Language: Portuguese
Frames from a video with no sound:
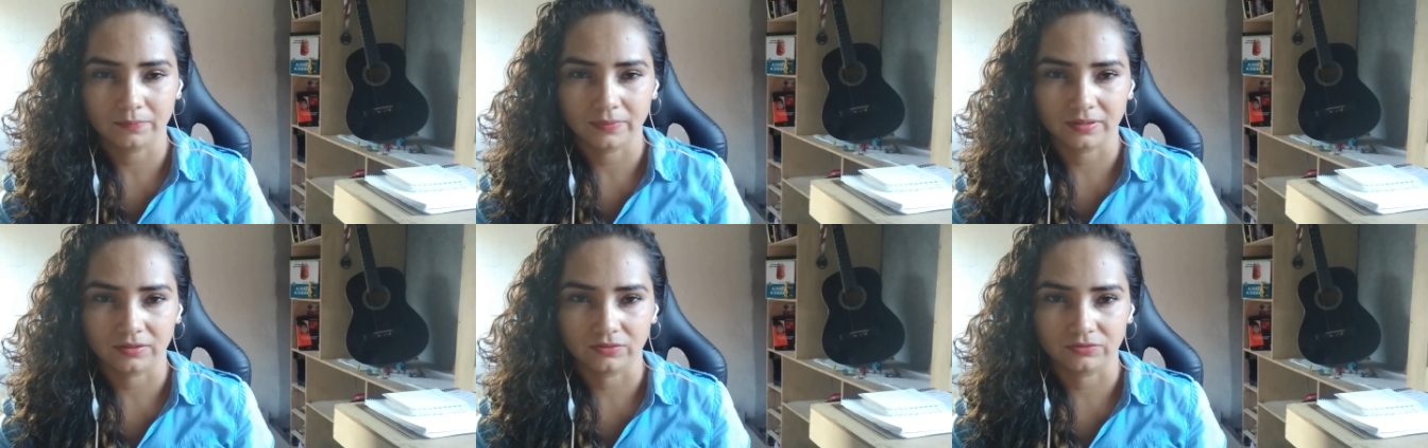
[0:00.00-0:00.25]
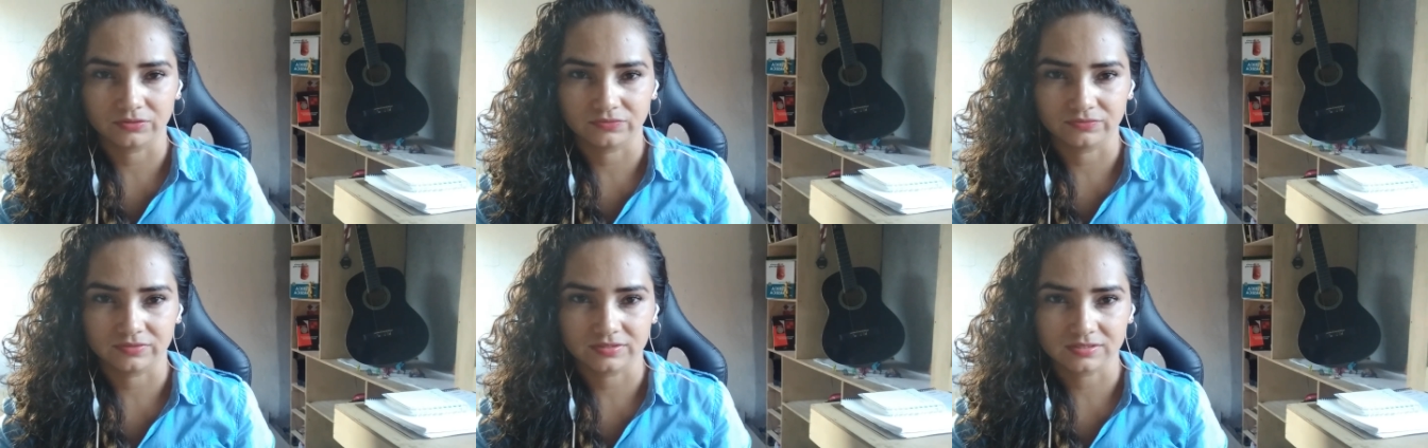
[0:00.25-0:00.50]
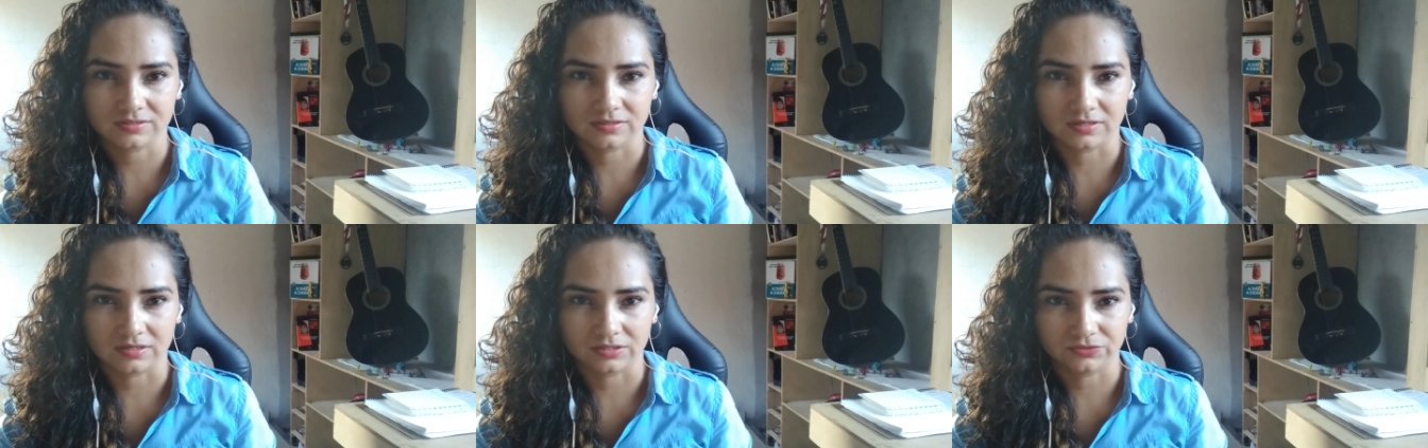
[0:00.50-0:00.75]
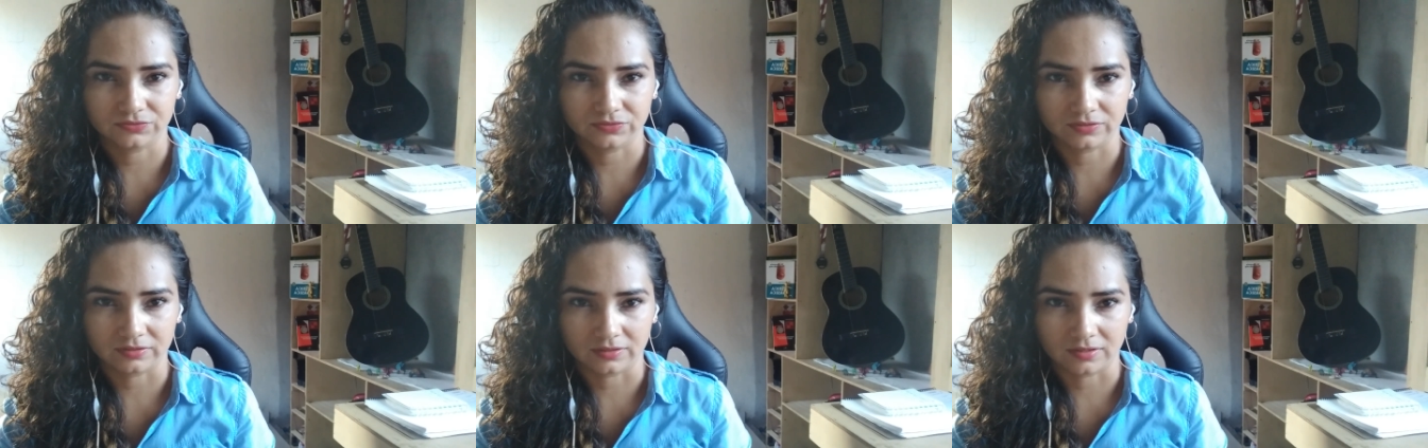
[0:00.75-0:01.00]
pela
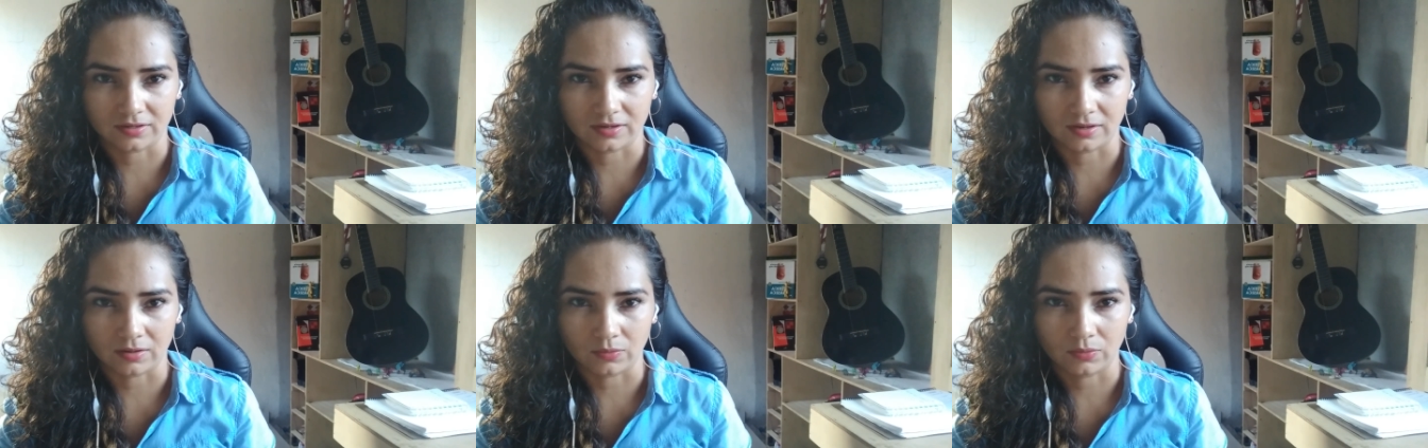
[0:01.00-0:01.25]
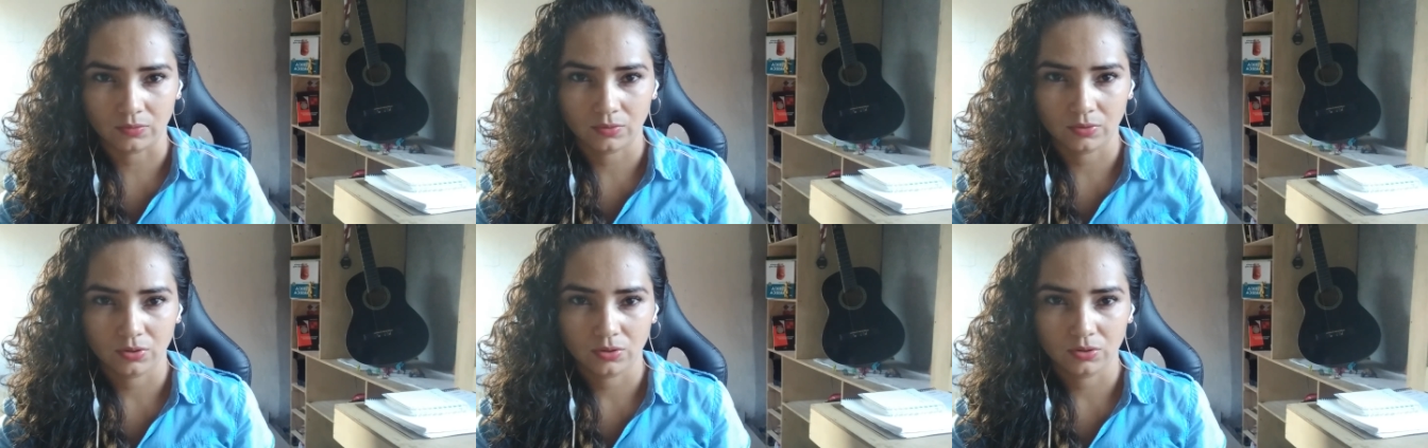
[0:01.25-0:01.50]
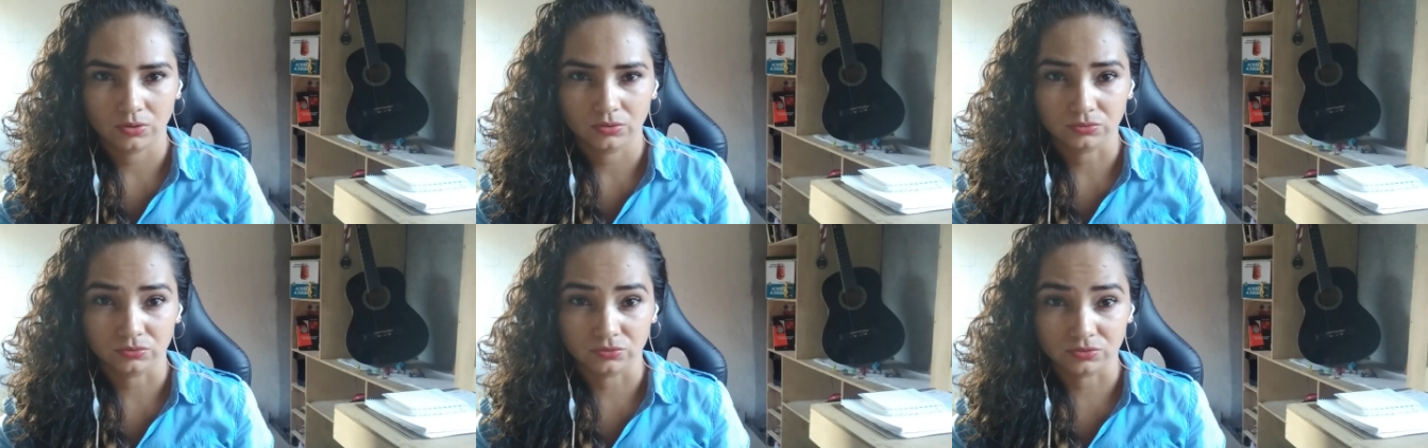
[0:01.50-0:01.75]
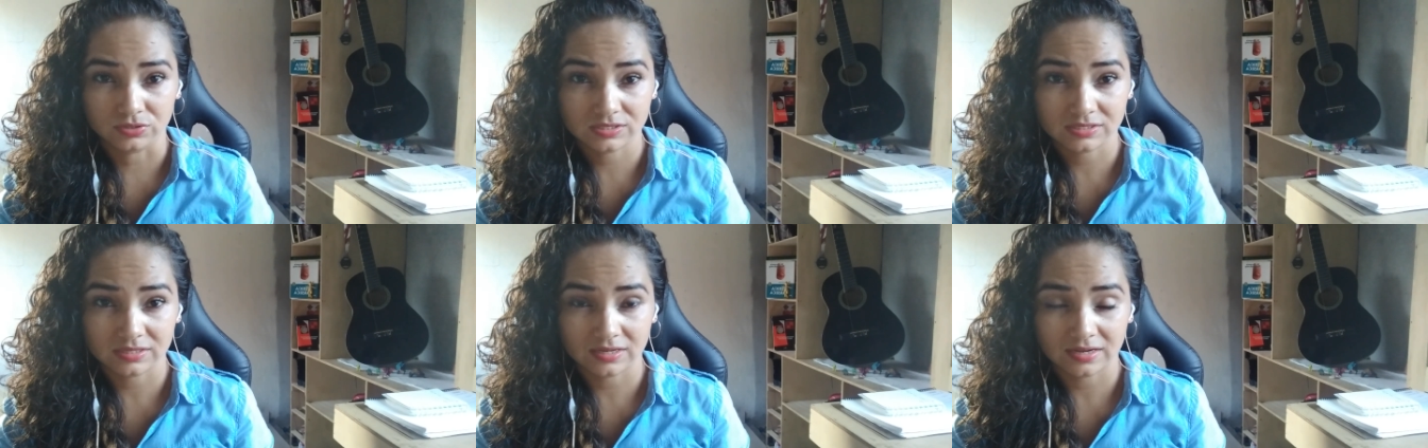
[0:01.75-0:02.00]
Universidade Federal
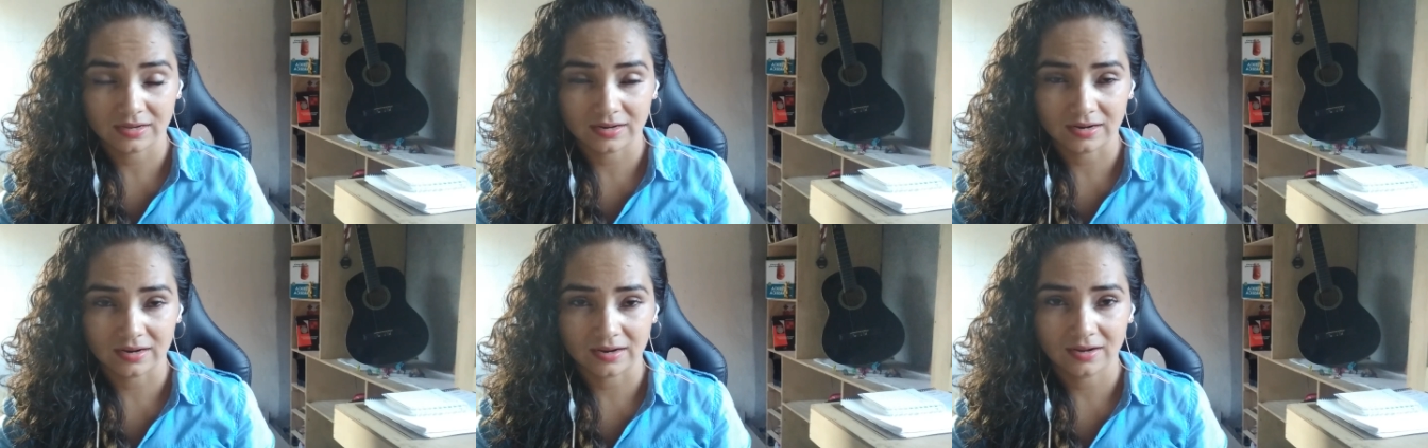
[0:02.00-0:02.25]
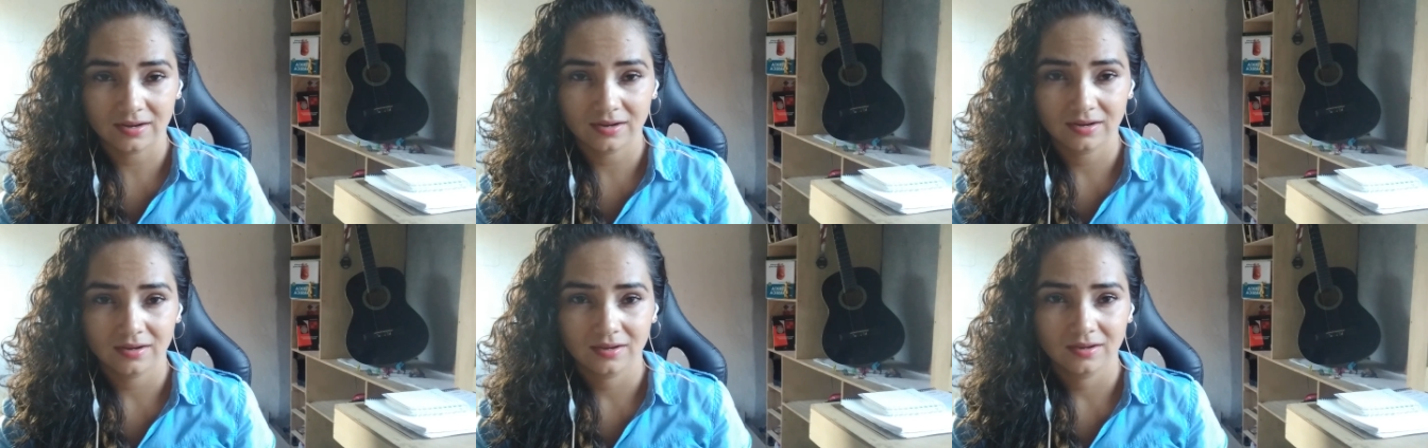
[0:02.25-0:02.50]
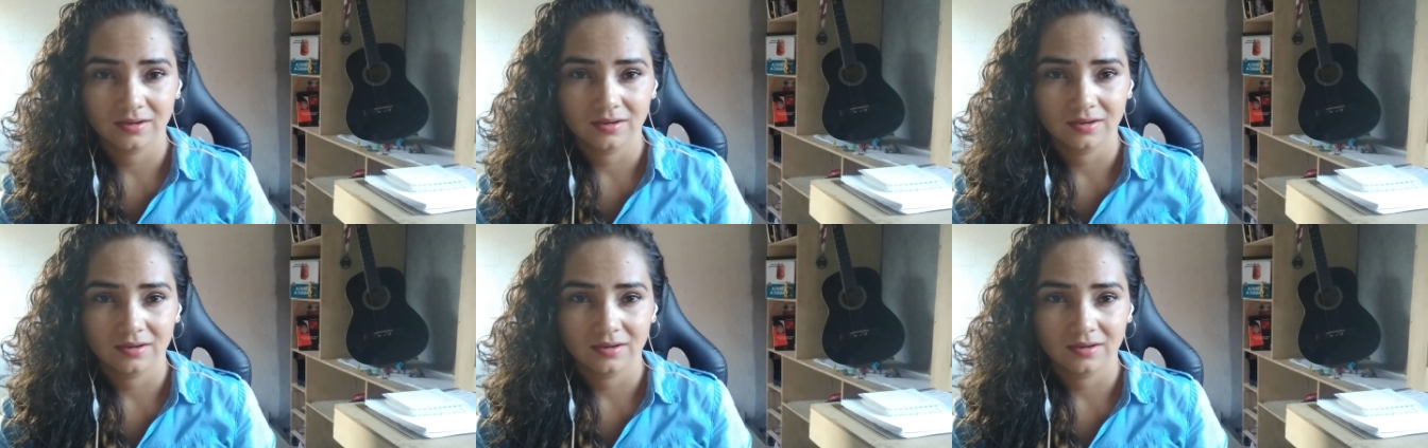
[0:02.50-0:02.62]
do Ceará.